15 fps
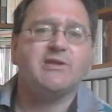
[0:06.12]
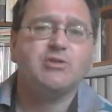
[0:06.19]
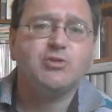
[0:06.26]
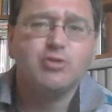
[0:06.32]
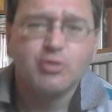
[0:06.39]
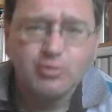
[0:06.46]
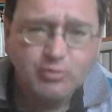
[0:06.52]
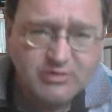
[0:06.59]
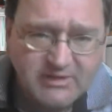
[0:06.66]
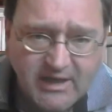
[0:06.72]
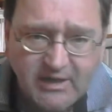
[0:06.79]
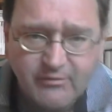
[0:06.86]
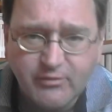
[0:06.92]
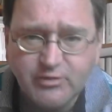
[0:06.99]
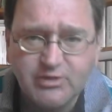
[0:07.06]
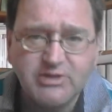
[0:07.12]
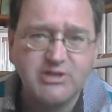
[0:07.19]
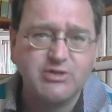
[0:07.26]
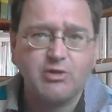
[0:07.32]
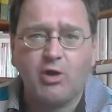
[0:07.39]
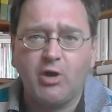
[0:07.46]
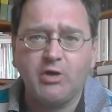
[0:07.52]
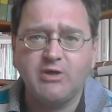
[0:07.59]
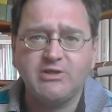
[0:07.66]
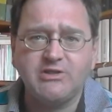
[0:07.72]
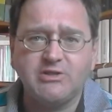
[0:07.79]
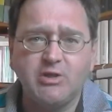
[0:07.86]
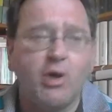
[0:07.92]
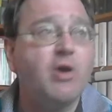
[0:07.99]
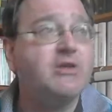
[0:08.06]
Einen schönen guten Tag wünsche ich
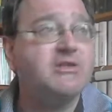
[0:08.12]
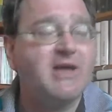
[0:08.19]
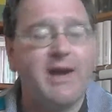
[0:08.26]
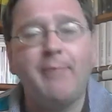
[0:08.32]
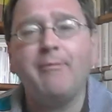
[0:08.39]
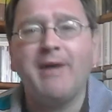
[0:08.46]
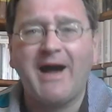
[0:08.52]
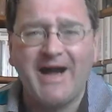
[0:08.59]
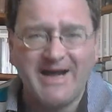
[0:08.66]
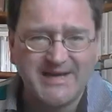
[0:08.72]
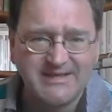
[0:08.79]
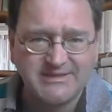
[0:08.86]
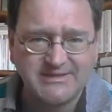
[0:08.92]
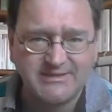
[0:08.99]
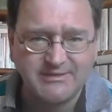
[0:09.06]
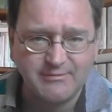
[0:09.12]
euch heute am 8.